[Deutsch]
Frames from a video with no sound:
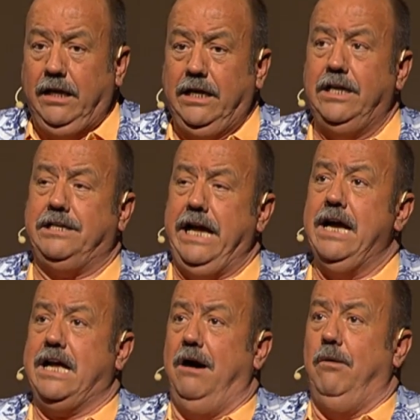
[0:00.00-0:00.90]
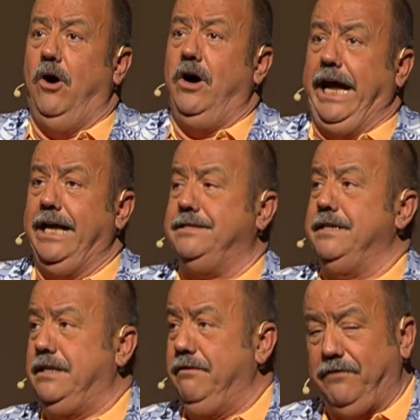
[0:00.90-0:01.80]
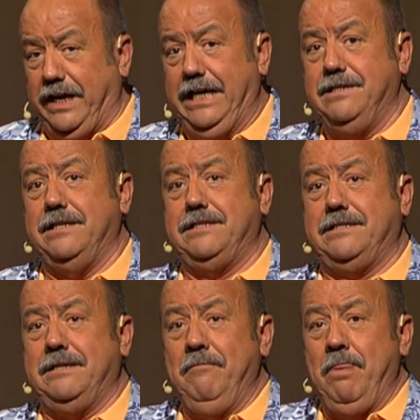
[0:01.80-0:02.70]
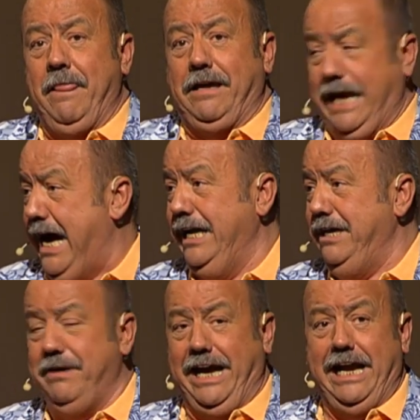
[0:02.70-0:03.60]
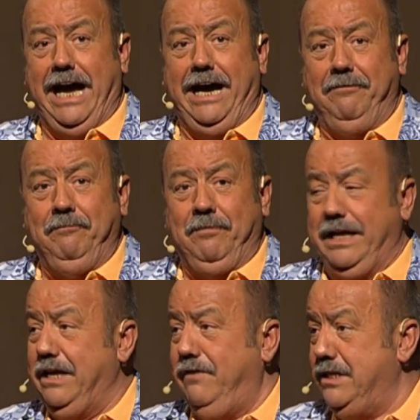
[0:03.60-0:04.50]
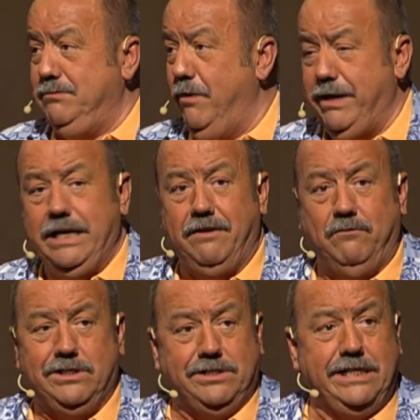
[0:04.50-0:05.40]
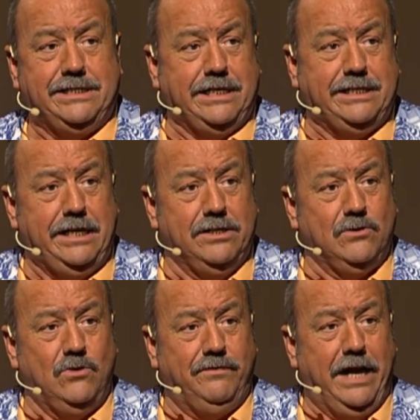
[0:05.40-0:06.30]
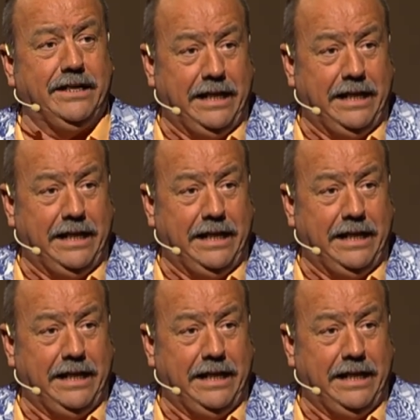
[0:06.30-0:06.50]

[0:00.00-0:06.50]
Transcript: Ich danke aber auch herzlich die Frieses, ja, liebe Ella, ich weiß im Moment nicht, wo sie sitzt, ich sehe hier so gut wie, ach